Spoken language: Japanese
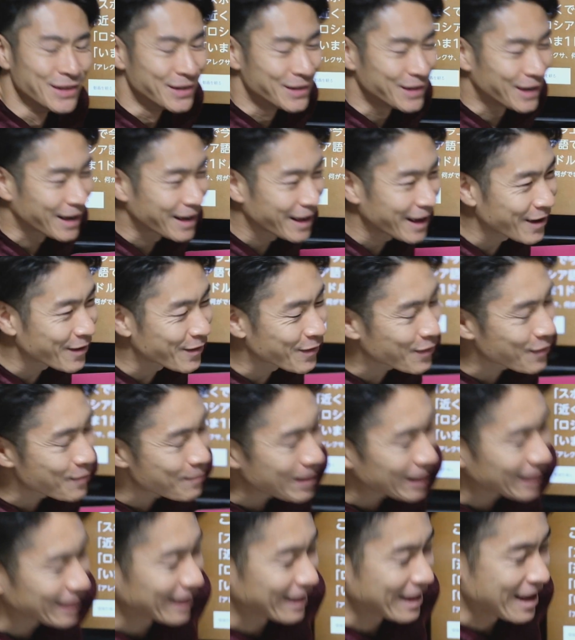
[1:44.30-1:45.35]
あれ
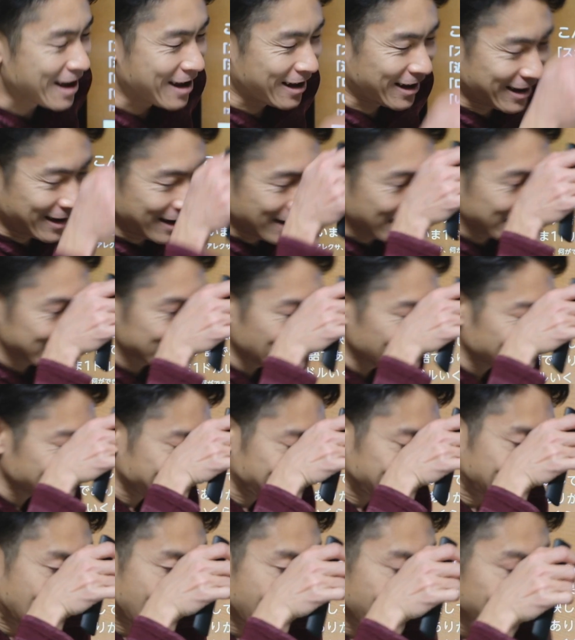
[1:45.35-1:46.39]
困ったな。あれさっ
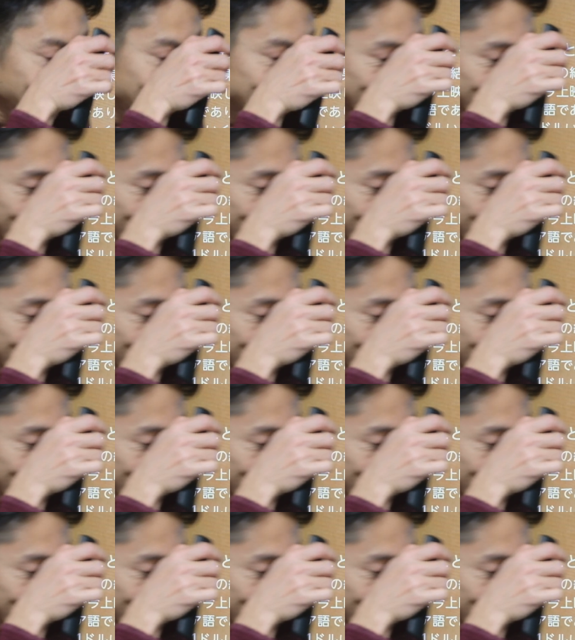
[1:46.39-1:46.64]
きね、